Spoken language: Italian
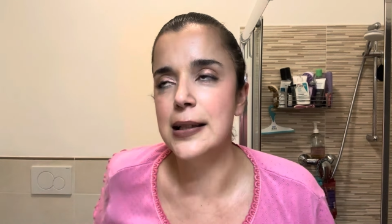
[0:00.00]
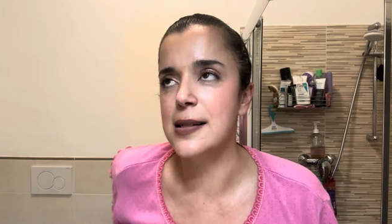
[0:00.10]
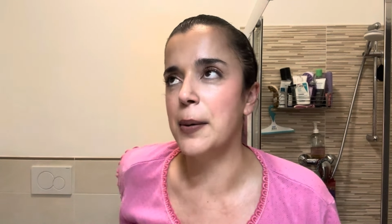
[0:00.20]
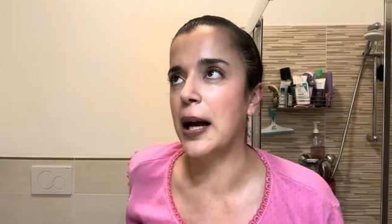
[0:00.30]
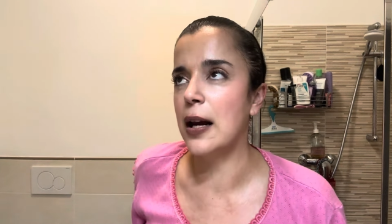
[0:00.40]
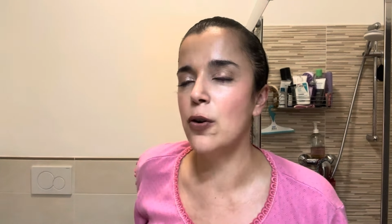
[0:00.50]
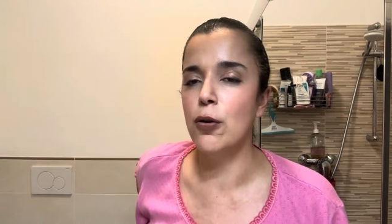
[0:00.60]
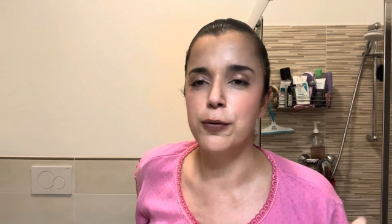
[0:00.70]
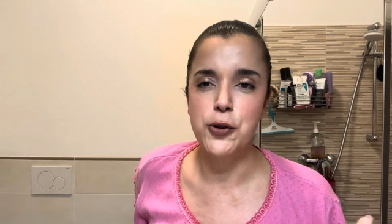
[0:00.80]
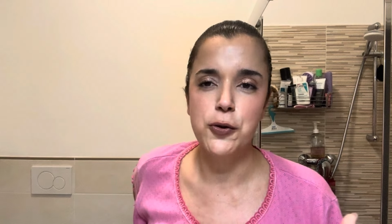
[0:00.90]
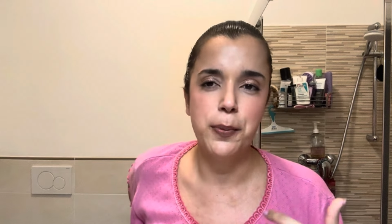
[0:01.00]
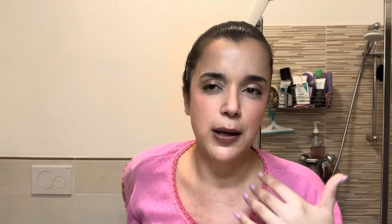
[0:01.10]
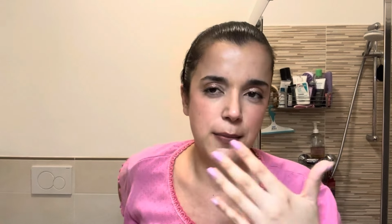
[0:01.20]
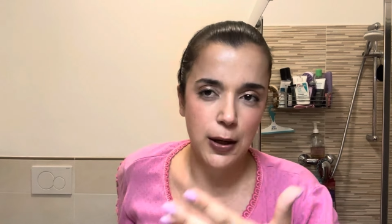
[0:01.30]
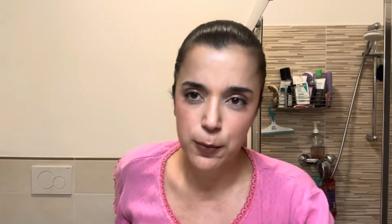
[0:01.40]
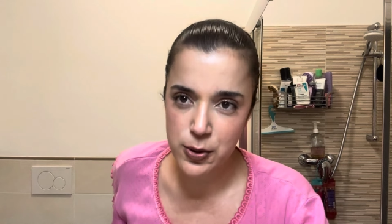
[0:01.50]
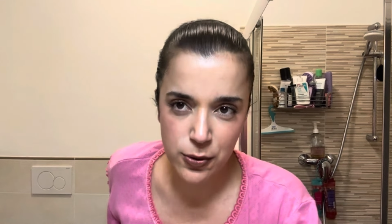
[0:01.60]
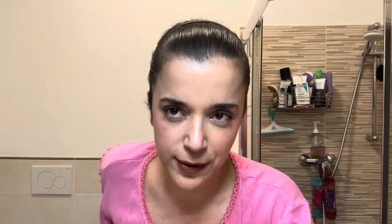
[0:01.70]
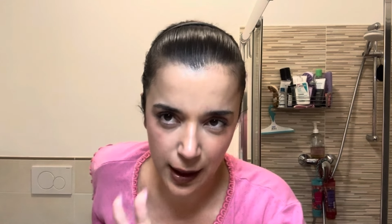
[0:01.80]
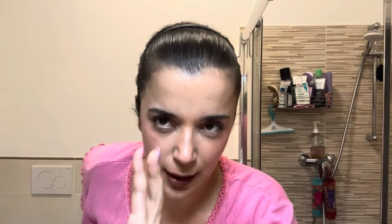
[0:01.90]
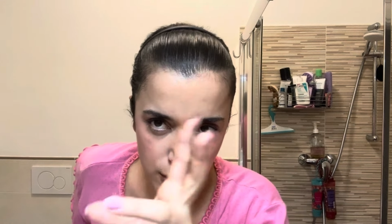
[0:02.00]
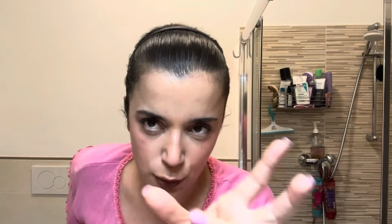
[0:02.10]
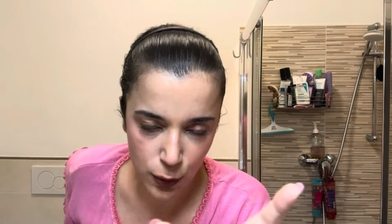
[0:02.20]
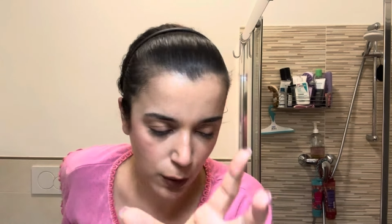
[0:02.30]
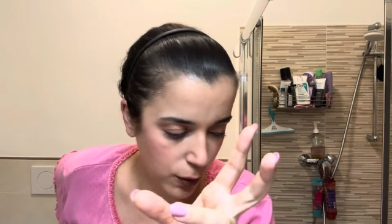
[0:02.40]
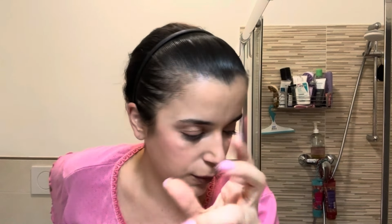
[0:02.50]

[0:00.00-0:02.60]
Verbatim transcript: Se magari non lo faccio prima, lo posso fare al ritorno.